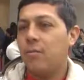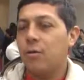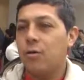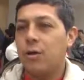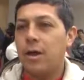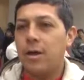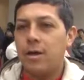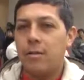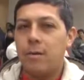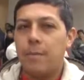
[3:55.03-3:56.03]
en Bogotá
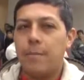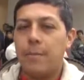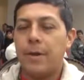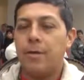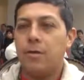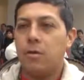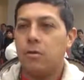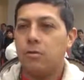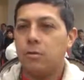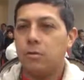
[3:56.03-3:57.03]
y me,
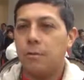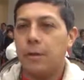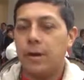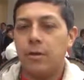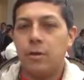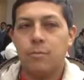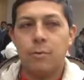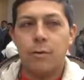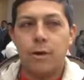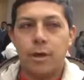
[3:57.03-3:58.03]
parecieron comparendos
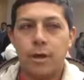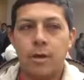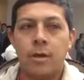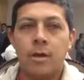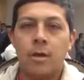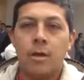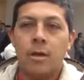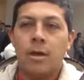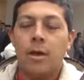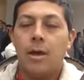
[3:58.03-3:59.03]
porque
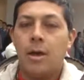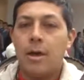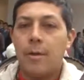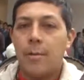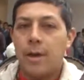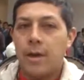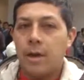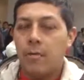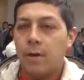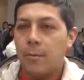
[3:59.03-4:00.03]
eh, había manejado un